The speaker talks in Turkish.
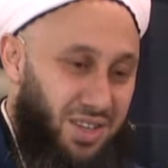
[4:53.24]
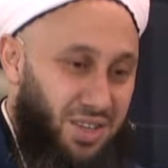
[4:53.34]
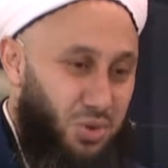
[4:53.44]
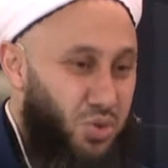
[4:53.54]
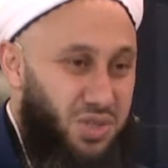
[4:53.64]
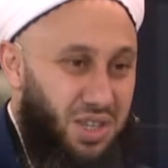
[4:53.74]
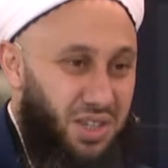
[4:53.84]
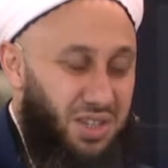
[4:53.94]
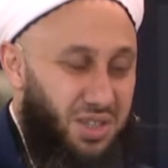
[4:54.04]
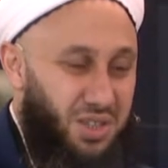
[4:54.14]
E, o
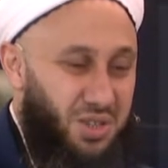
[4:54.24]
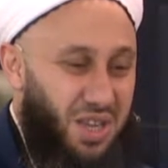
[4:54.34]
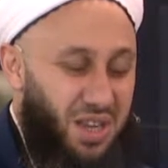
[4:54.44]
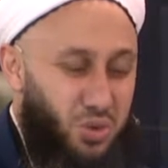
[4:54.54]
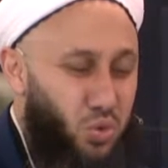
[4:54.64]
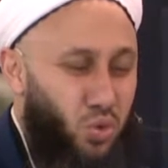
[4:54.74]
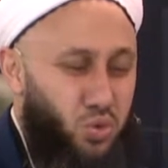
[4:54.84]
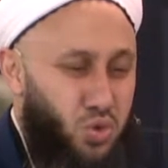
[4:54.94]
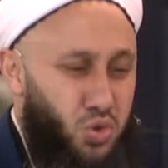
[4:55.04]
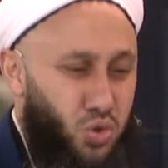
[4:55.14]
yüzden e, yani ne
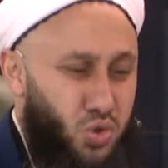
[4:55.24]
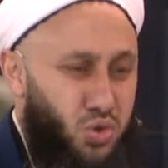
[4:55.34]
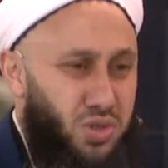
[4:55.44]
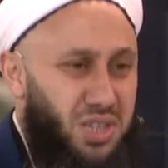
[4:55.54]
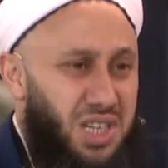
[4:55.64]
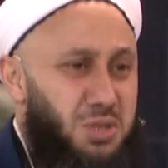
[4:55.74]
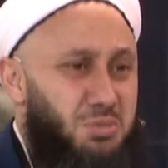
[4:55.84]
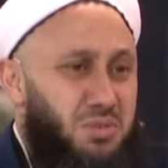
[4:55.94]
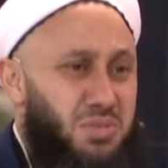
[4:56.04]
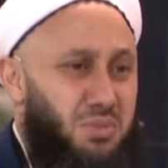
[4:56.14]
olursa olsun
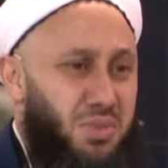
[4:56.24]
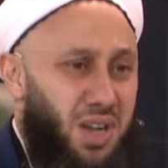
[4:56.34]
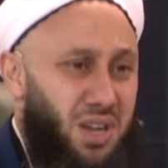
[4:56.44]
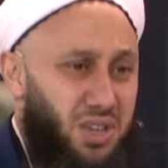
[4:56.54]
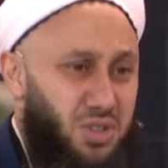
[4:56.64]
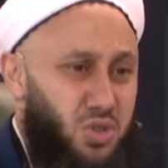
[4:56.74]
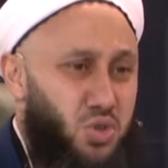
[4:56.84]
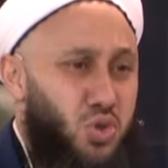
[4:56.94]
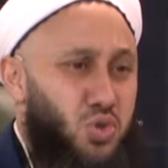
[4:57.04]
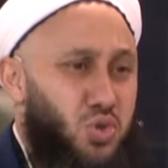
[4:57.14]
resmi bir bağlantı
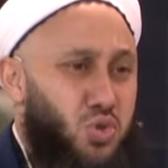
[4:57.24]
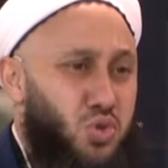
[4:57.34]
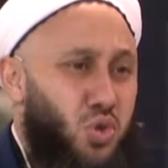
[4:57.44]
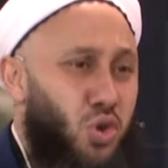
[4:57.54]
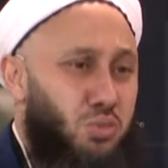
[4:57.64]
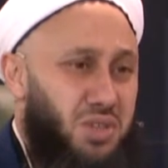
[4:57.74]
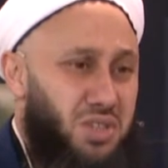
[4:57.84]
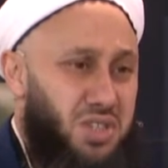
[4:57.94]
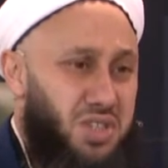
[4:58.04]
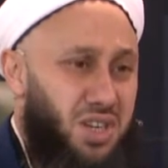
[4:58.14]
söz konusu
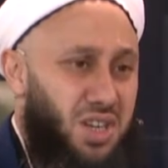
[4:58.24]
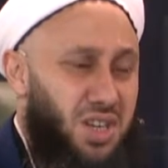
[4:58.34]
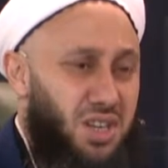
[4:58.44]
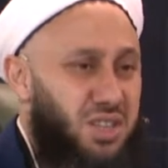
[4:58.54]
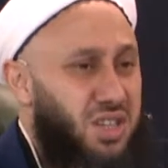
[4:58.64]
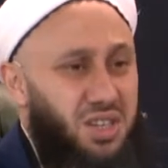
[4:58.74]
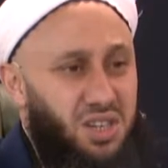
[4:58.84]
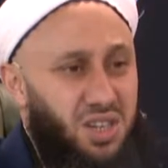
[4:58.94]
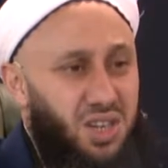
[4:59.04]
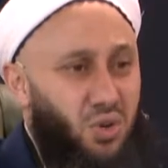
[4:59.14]
olmadıkça dini
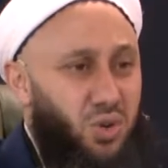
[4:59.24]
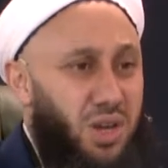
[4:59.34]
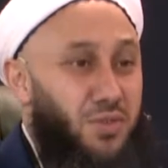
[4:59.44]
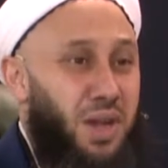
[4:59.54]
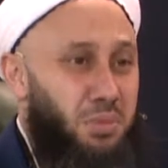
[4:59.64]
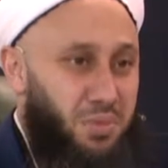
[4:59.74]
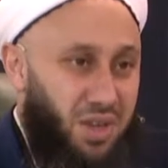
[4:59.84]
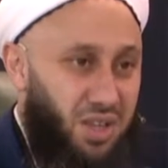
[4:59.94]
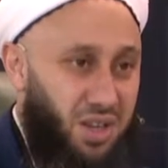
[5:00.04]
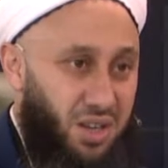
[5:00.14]
nikah onay
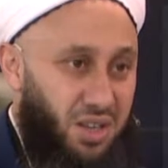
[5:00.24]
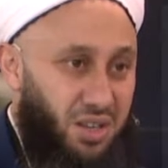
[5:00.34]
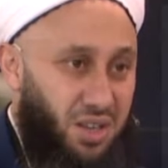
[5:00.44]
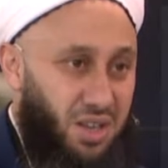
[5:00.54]
vermemek gerekir.